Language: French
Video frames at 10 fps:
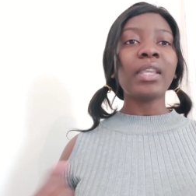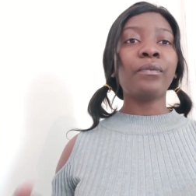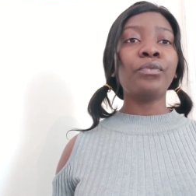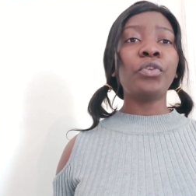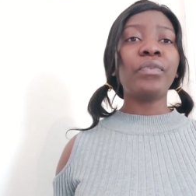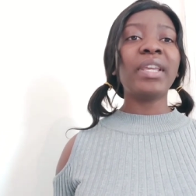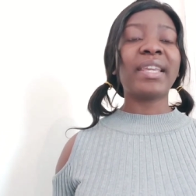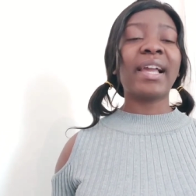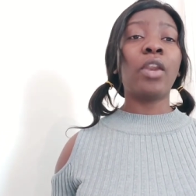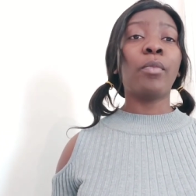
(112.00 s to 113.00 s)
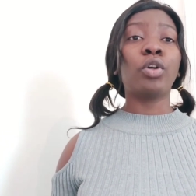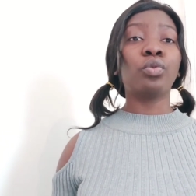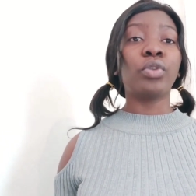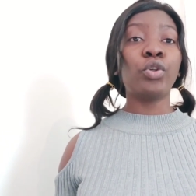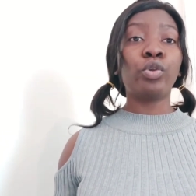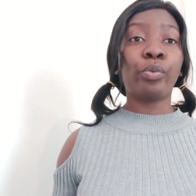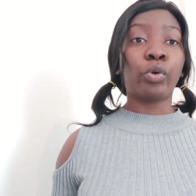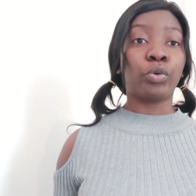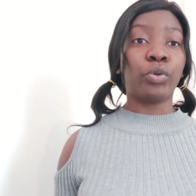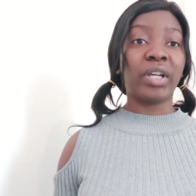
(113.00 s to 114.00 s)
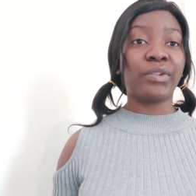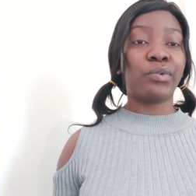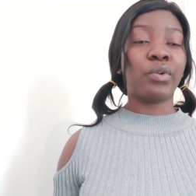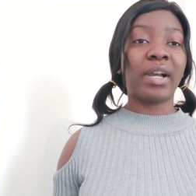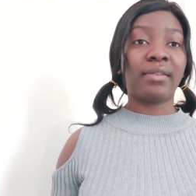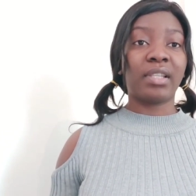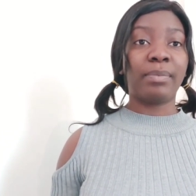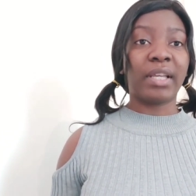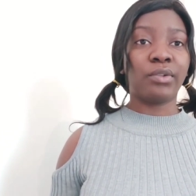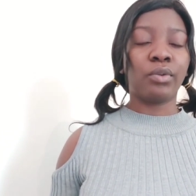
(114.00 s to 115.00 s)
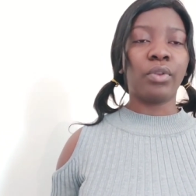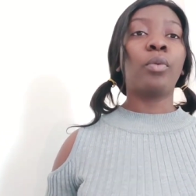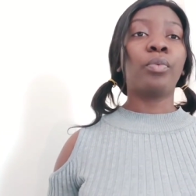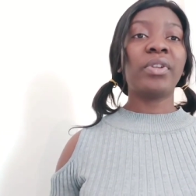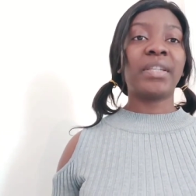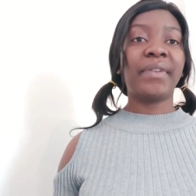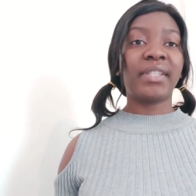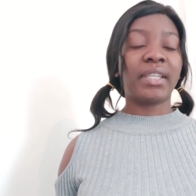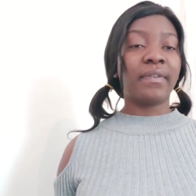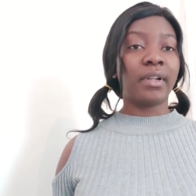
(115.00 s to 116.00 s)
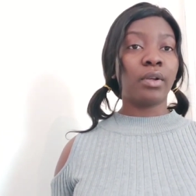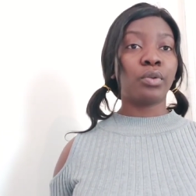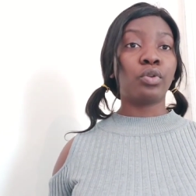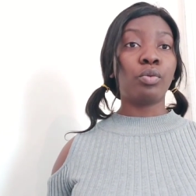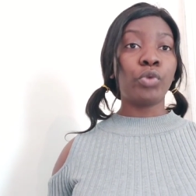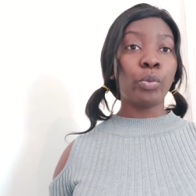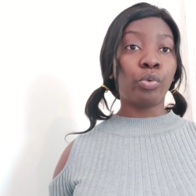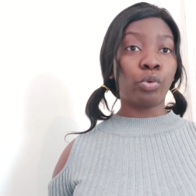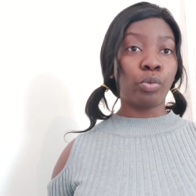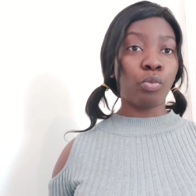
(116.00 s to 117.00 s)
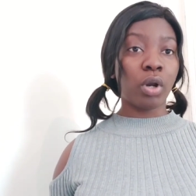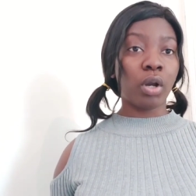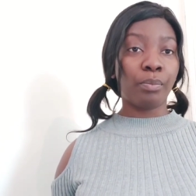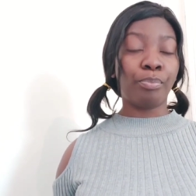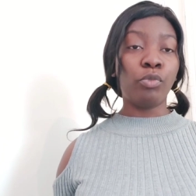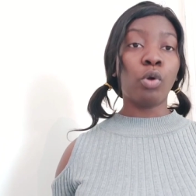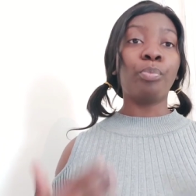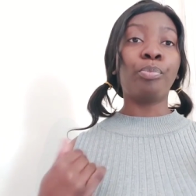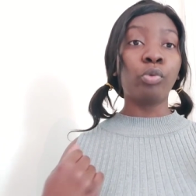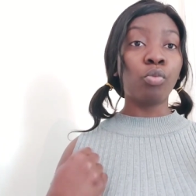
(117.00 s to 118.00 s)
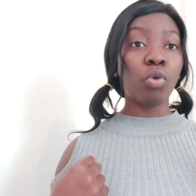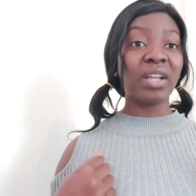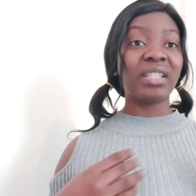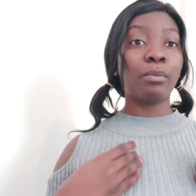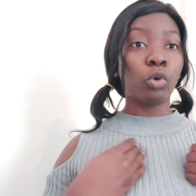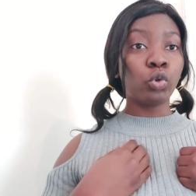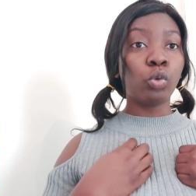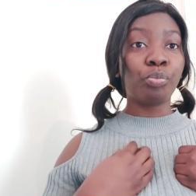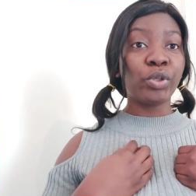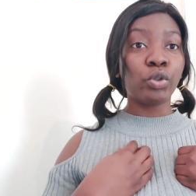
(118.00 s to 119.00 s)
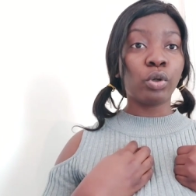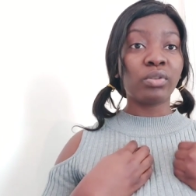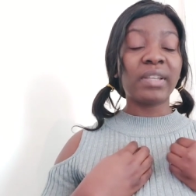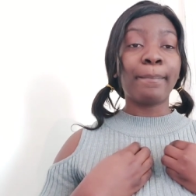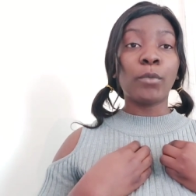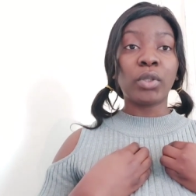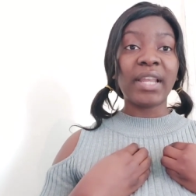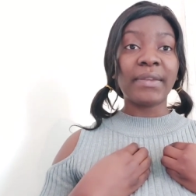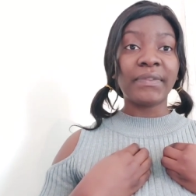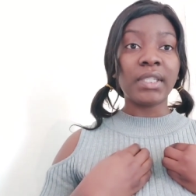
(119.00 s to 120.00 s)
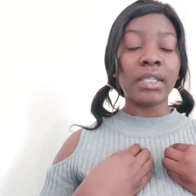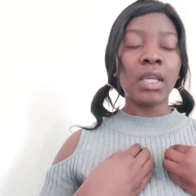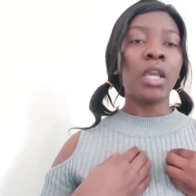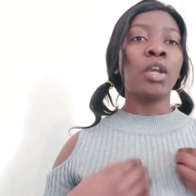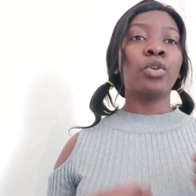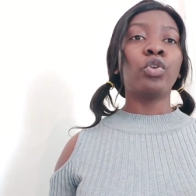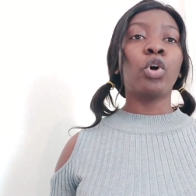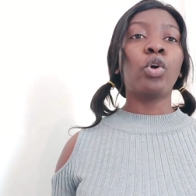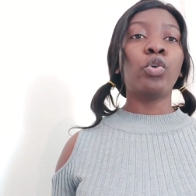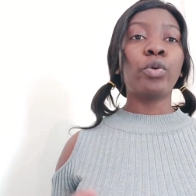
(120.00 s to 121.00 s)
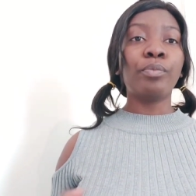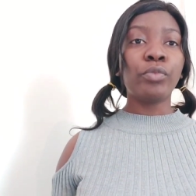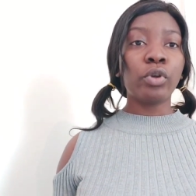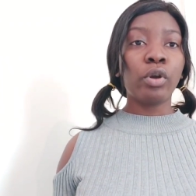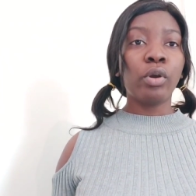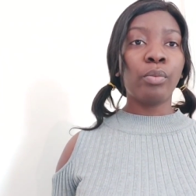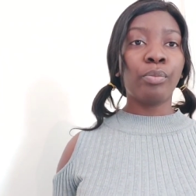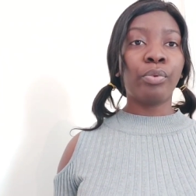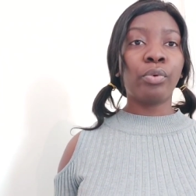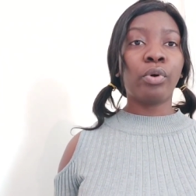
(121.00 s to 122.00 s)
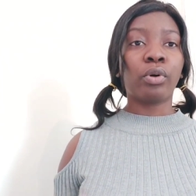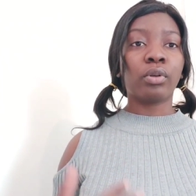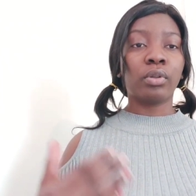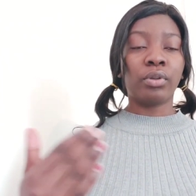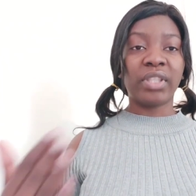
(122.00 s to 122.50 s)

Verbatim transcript: Vous devez également donner une procuration à cette personne. Donc, pour le service des équivalences, le mieux pour moi. Donc, pour moi, c'est mon opinion, c'est mon avis. Donc, le mieux le